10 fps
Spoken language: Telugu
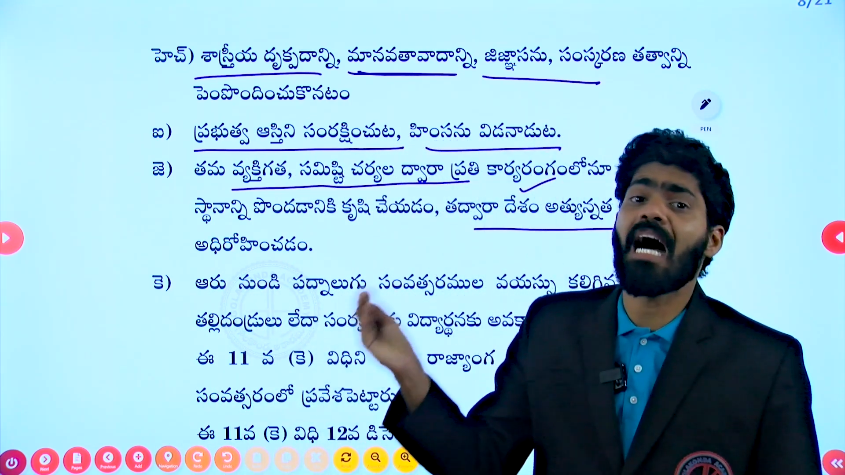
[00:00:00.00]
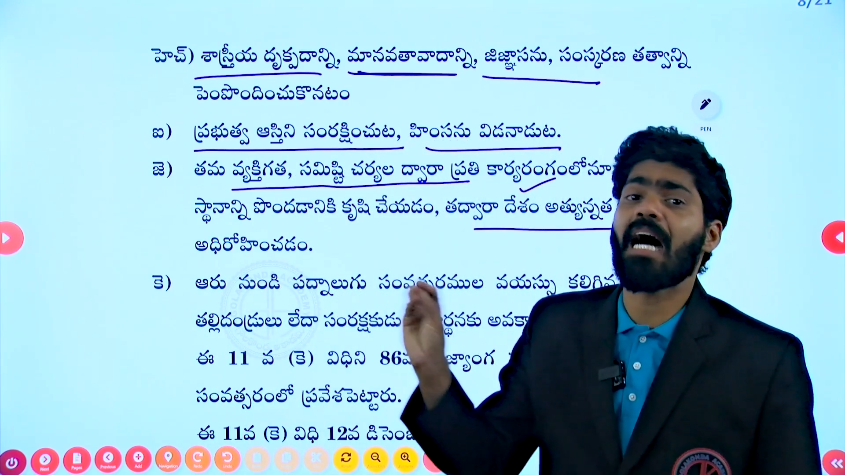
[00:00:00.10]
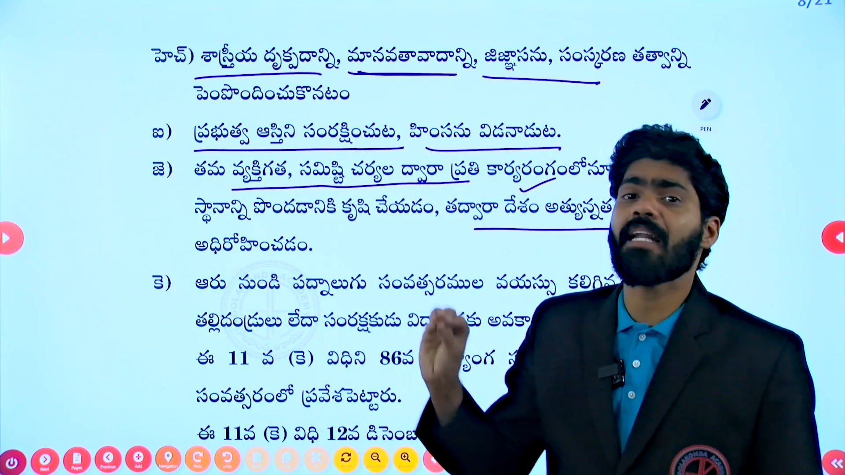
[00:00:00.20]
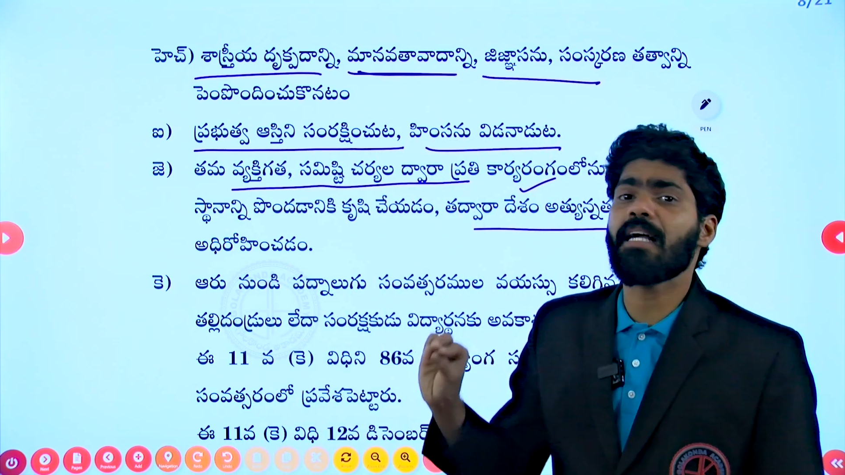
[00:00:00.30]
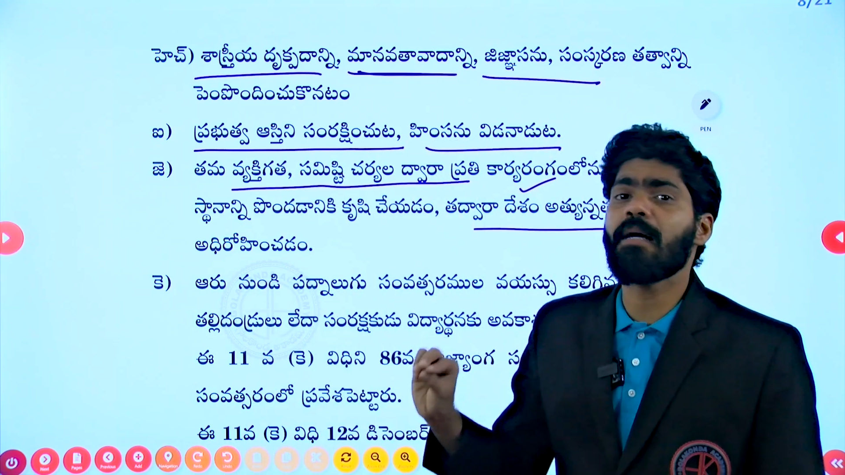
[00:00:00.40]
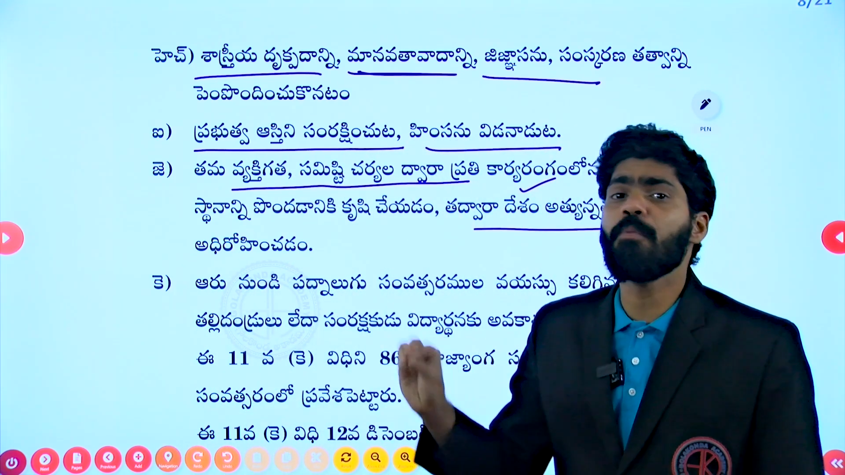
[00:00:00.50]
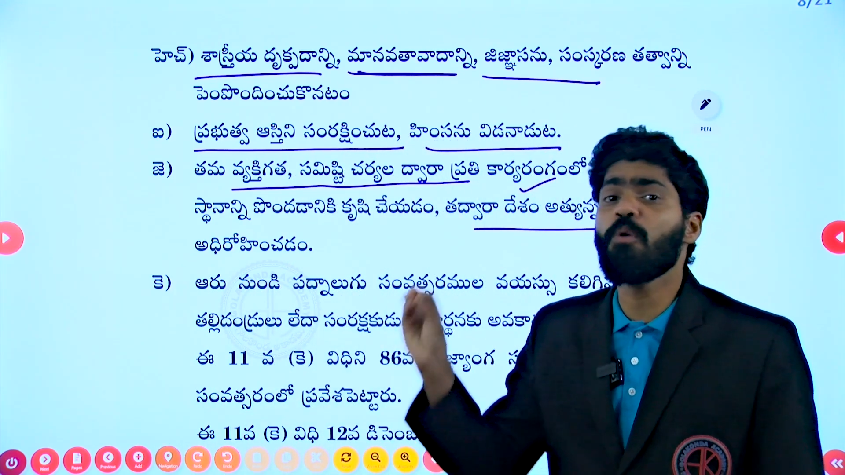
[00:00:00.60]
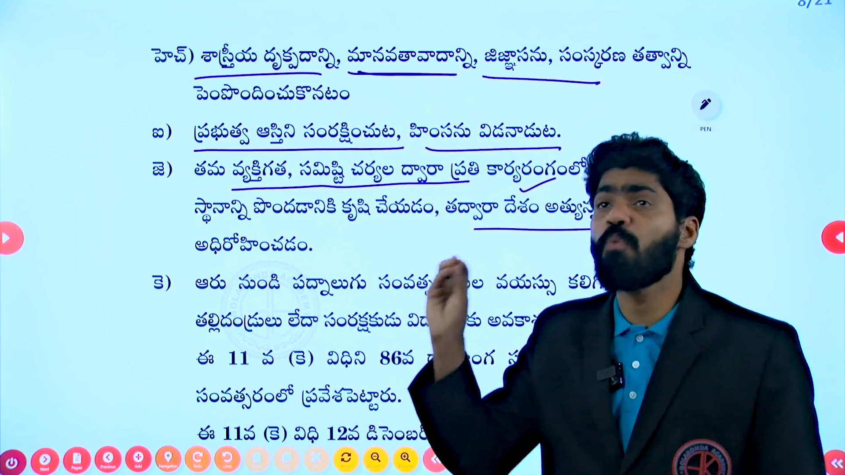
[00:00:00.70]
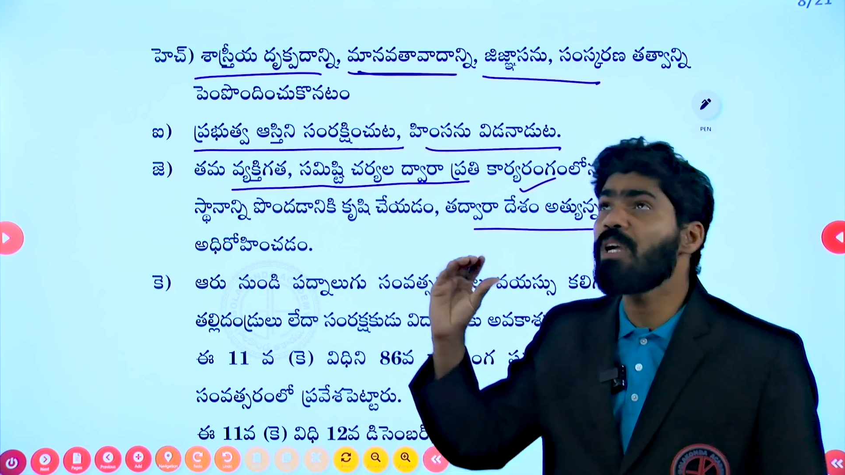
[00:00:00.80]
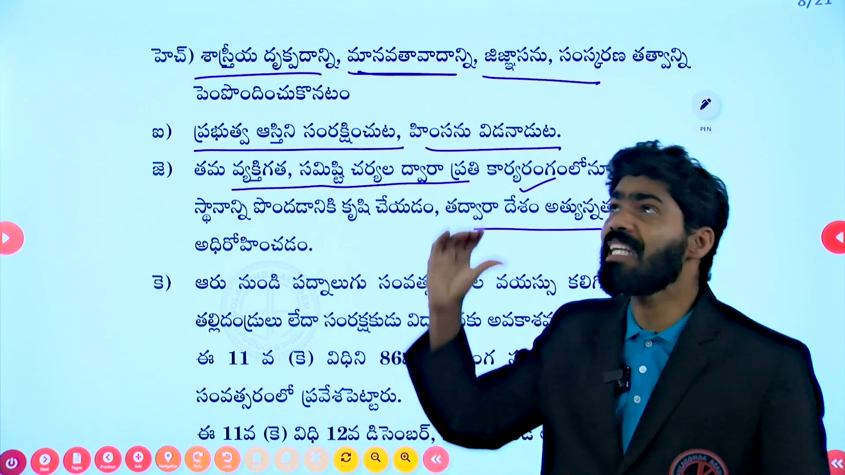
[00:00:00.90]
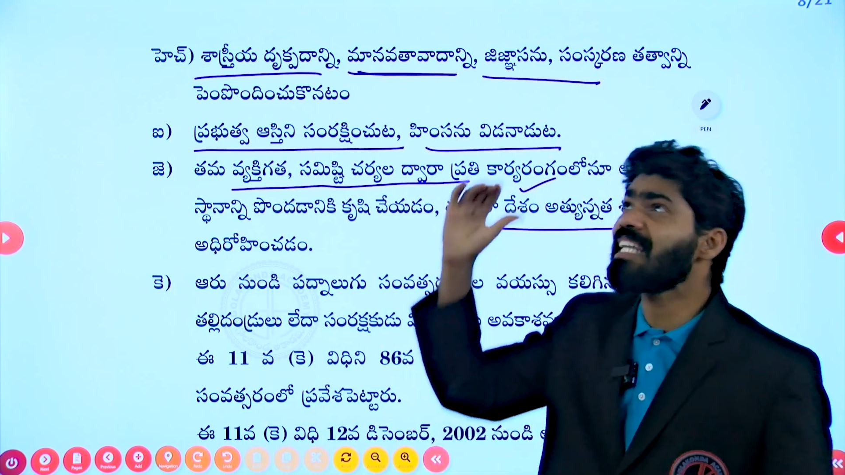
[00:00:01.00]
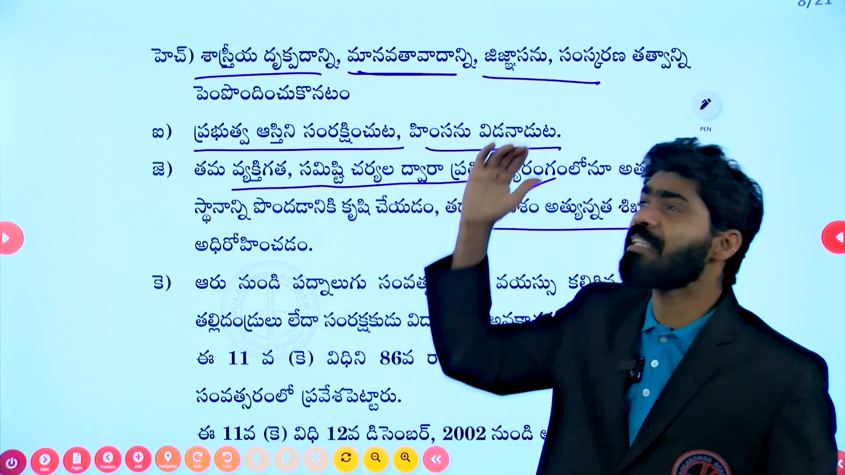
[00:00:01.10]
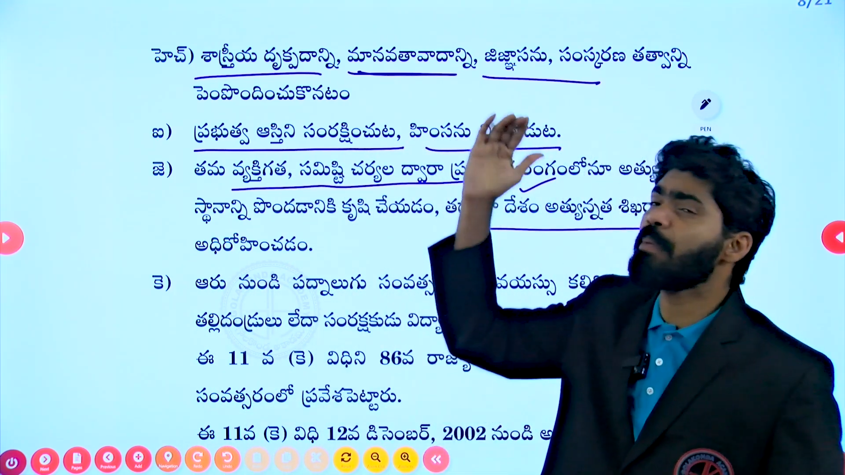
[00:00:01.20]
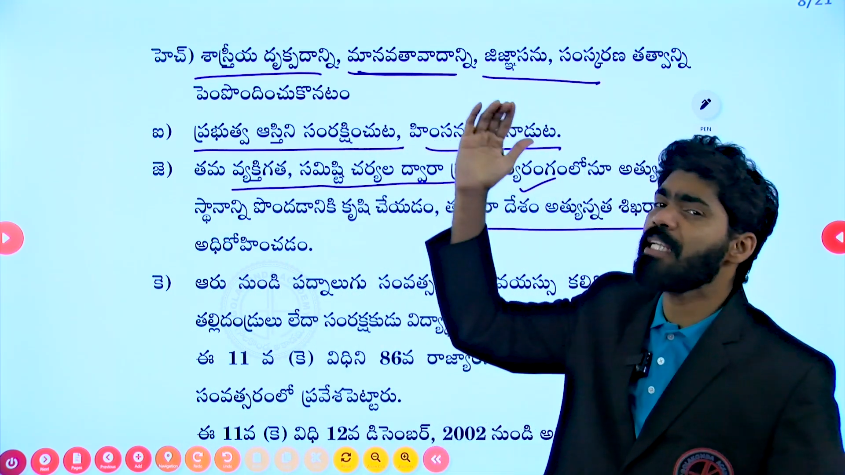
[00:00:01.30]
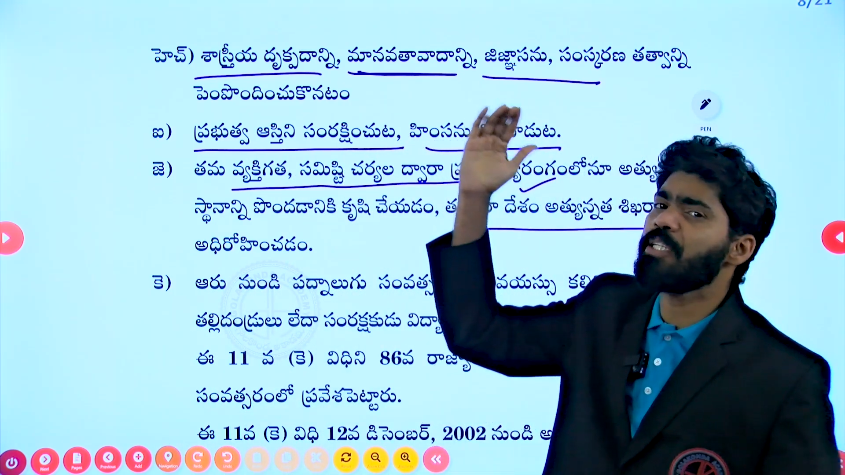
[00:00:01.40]
ఆ రంగంలో
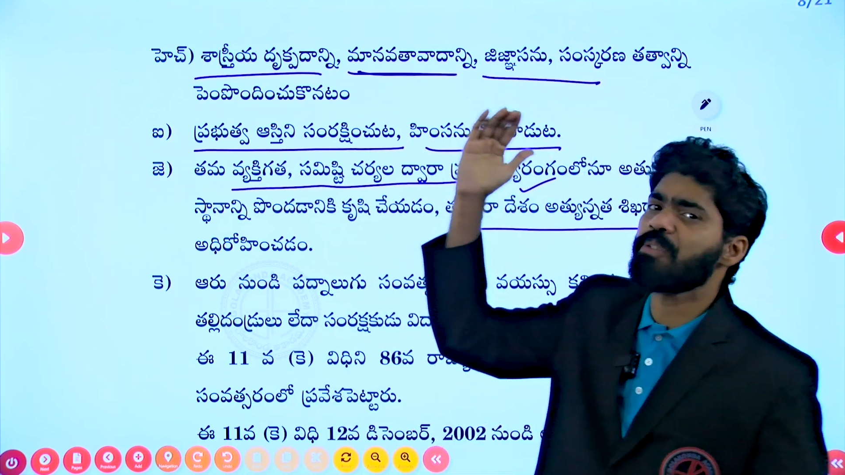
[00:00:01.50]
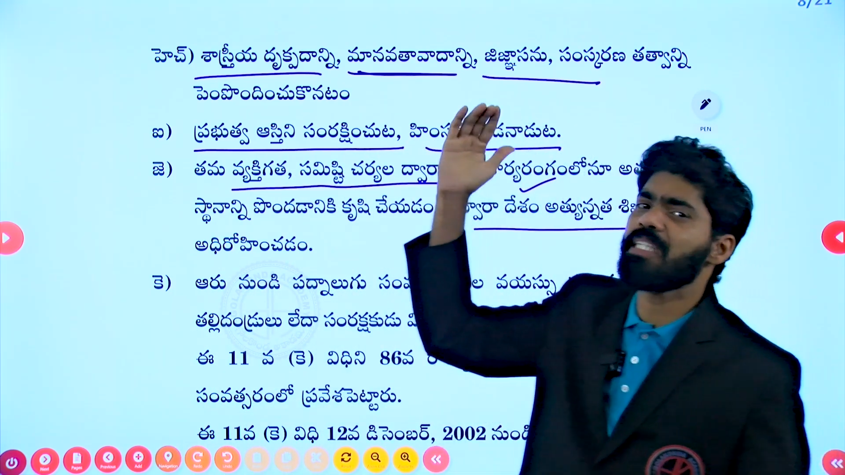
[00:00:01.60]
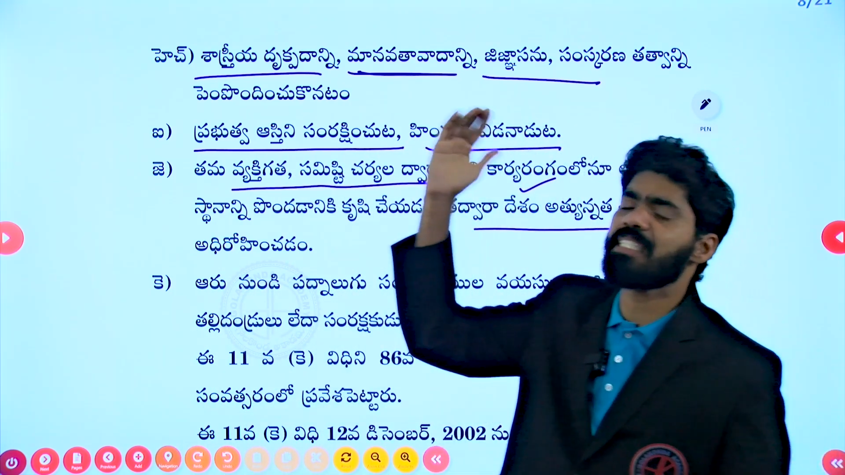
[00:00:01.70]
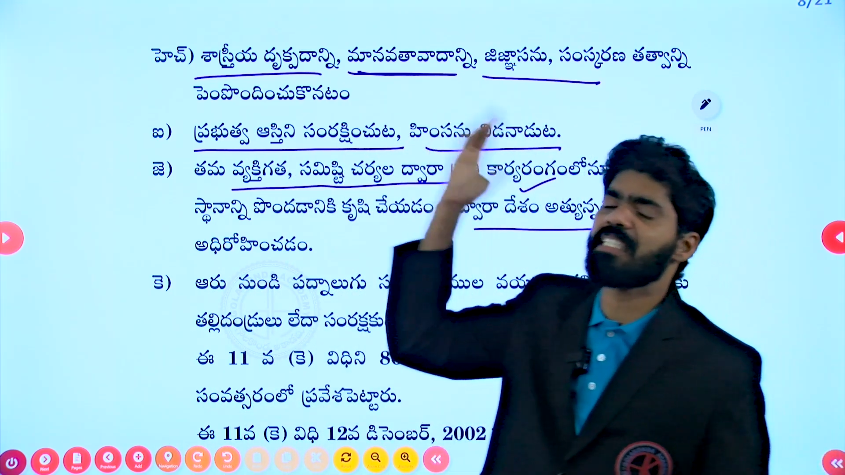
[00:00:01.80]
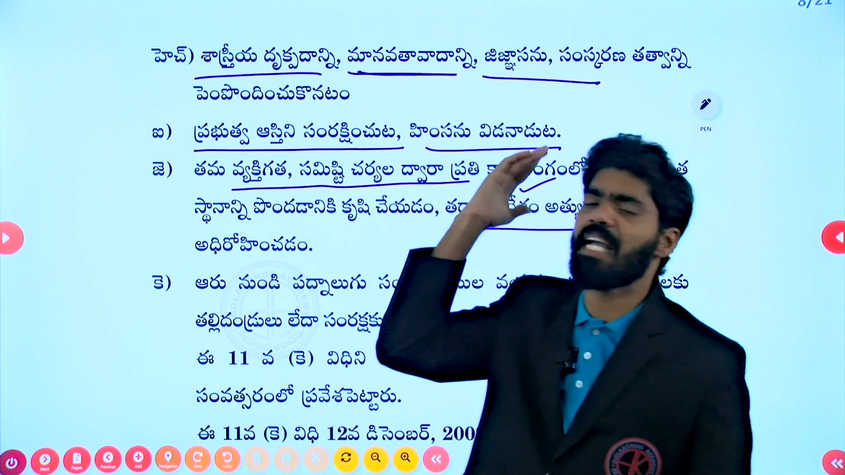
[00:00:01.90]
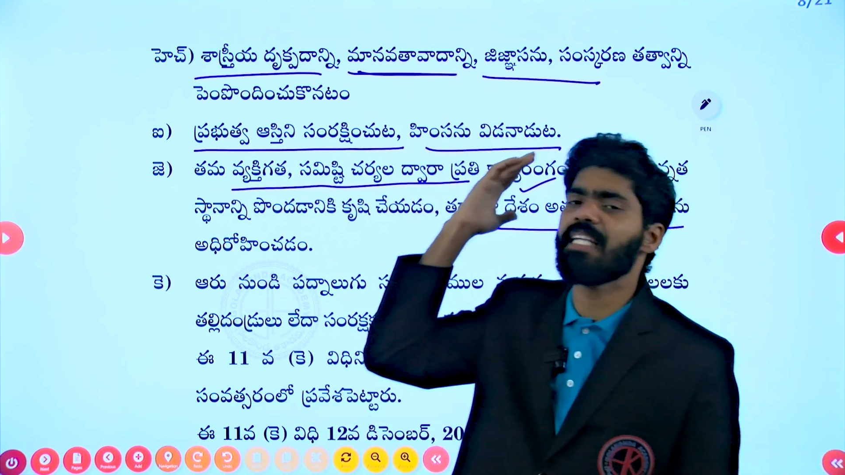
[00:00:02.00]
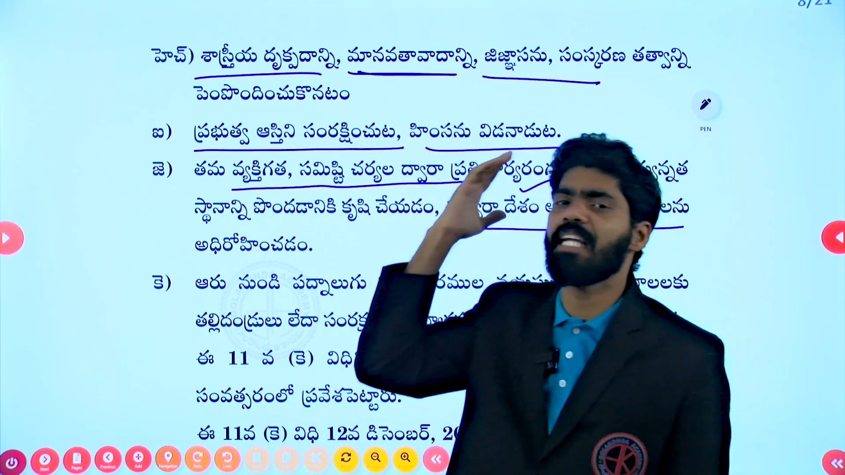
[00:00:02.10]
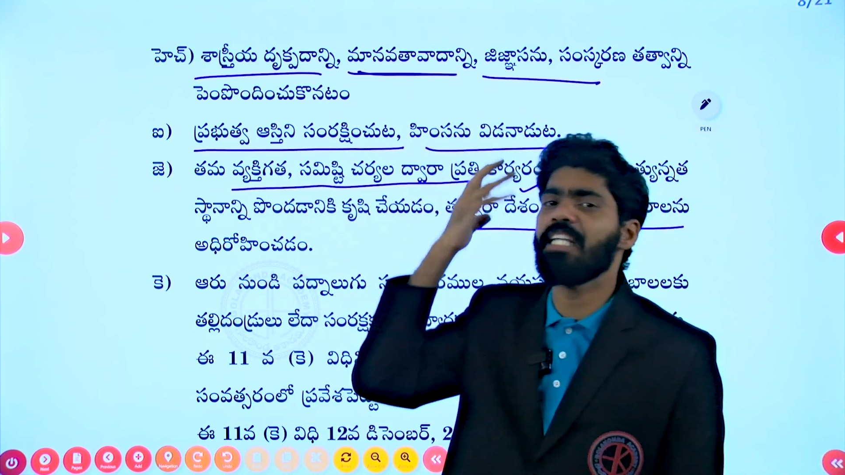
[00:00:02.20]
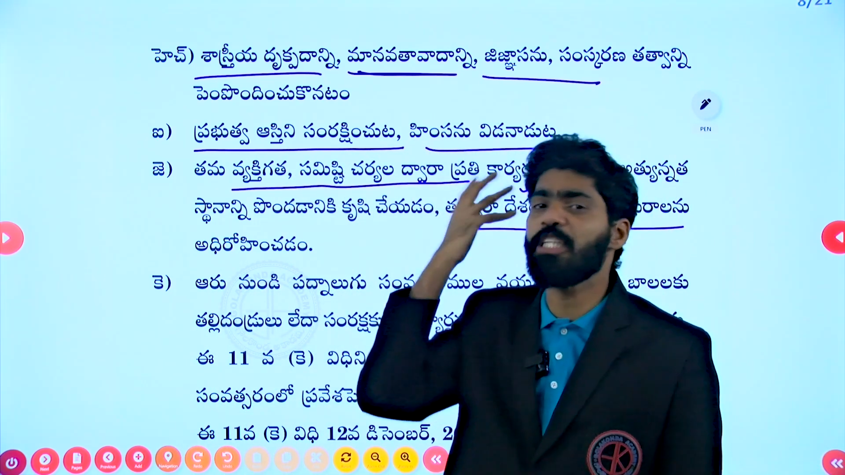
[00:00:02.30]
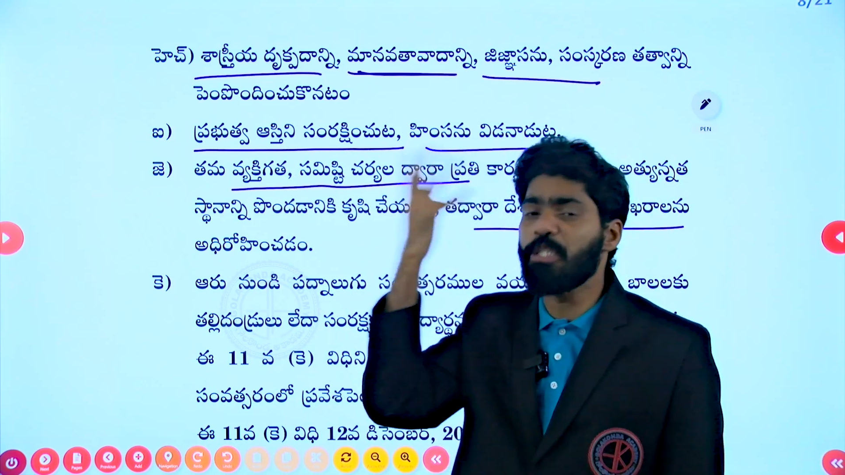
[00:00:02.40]
ఉన్నతమైనటువంటి స్థాయికి అనేది